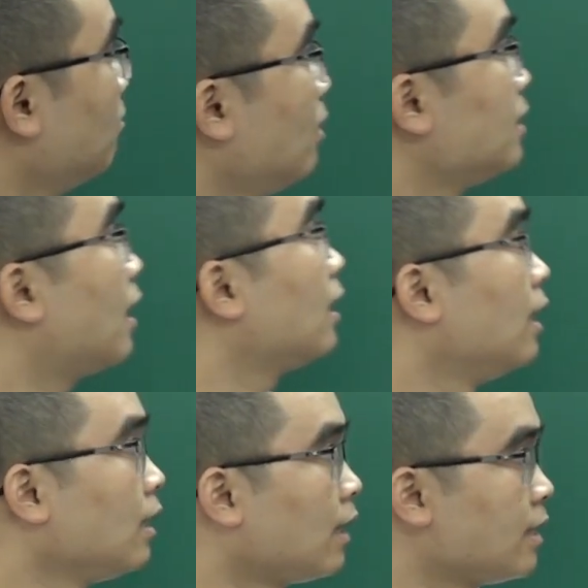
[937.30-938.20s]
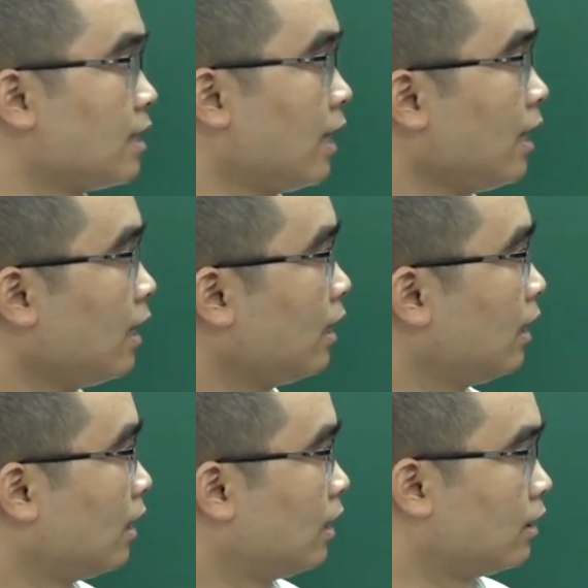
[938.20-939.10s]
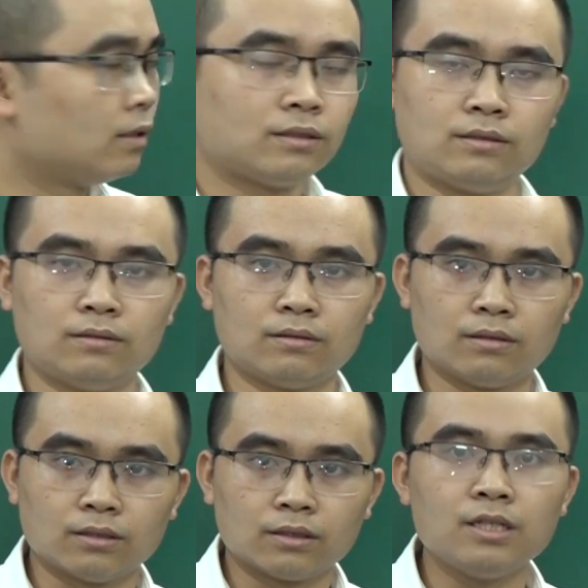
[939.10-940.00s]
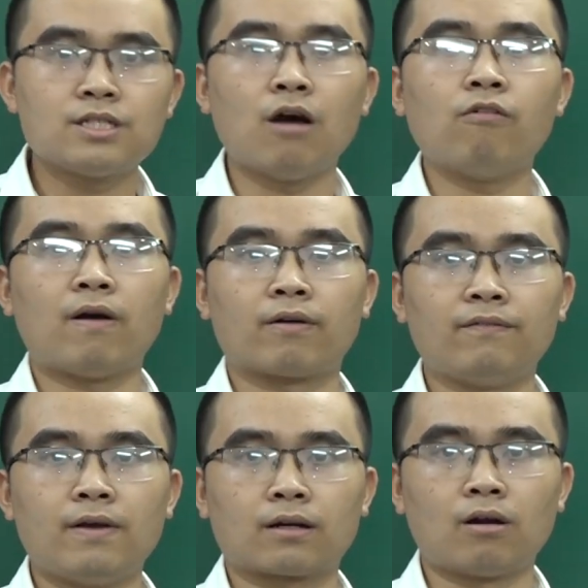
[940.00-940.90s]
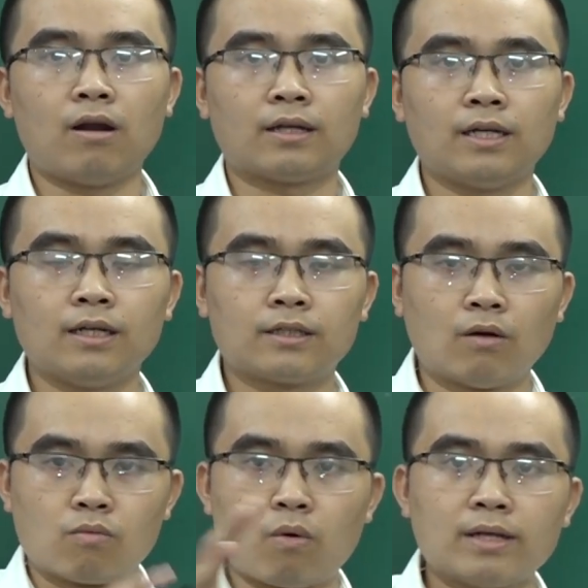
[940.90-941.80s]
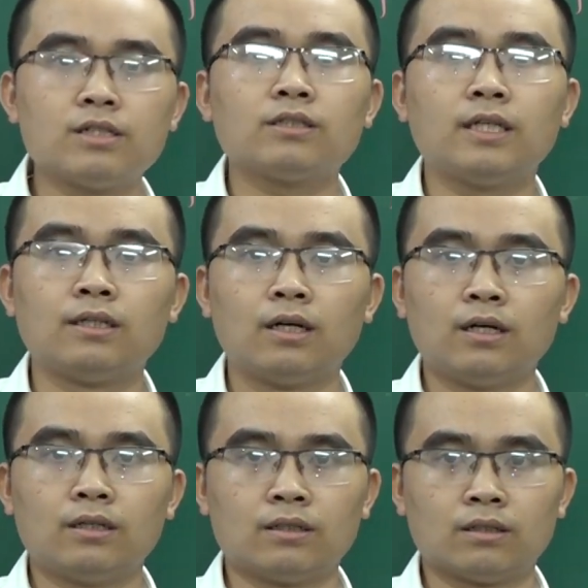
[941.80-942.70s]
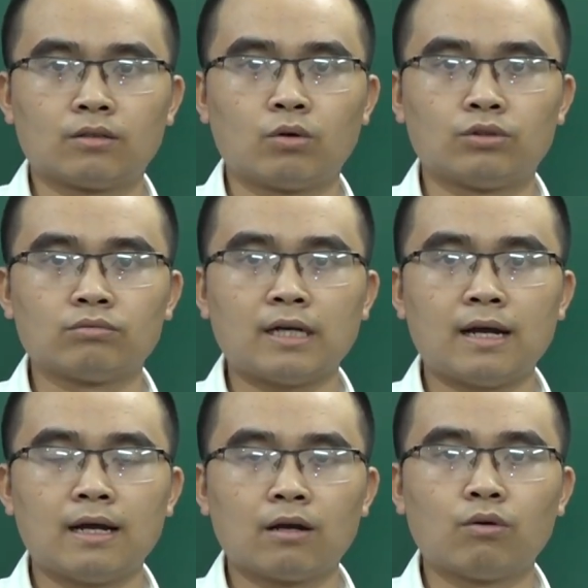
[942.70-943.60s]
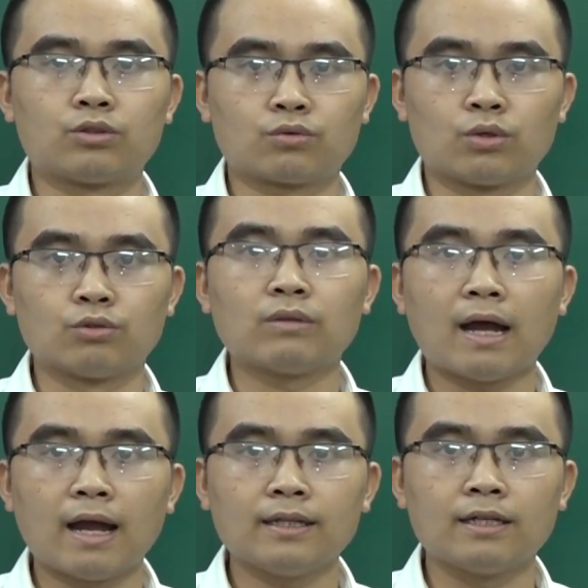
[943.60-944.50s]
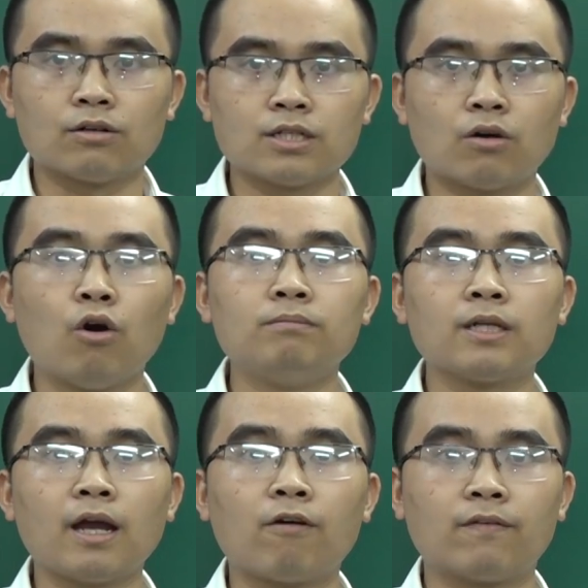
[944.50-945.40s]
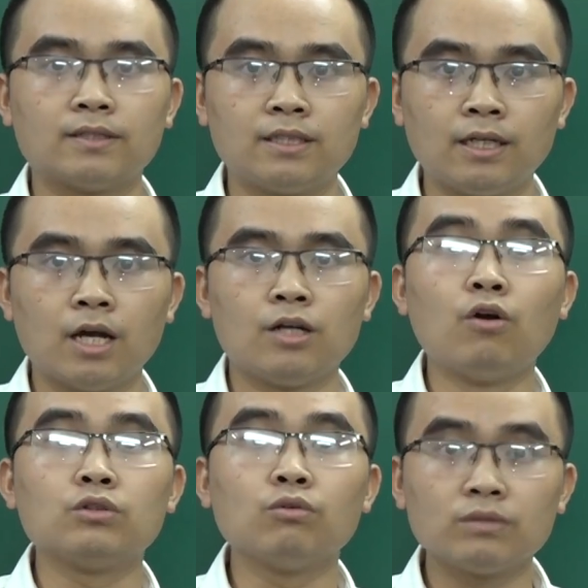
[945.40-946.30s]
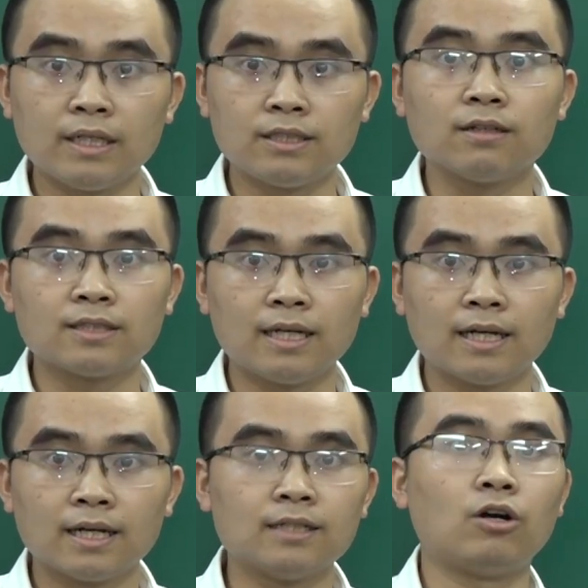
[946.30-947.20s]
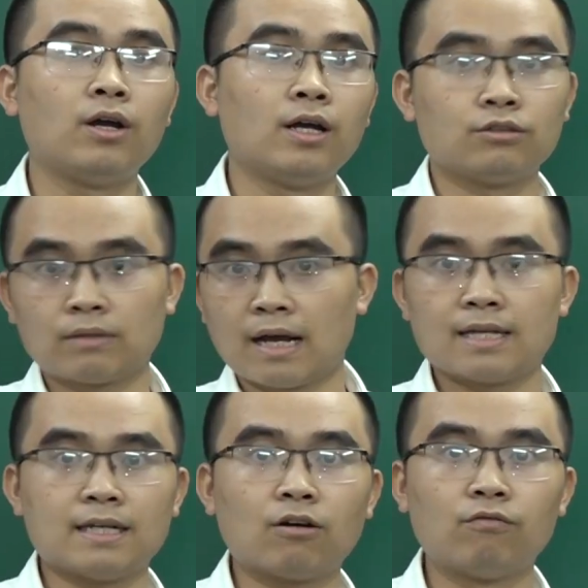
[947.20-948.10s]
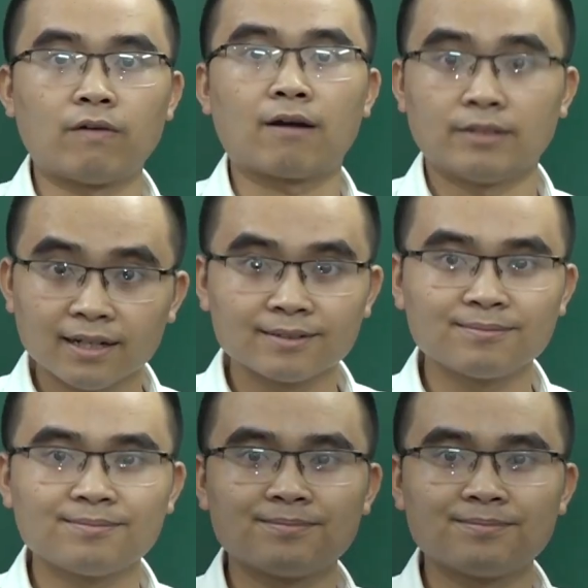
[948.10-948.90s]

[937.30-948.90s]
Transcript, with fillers: bây giờ thầy sẽ uh, đi sâu vào cái việc đó là thế tổng quan chương trình uh, của chúng ta của, của chúng ta ấy, thì nó sẽ gồm những cái học phần gì, nội dung gì, chương gì, được không? Chúng ta sẽ cùng vào nhé.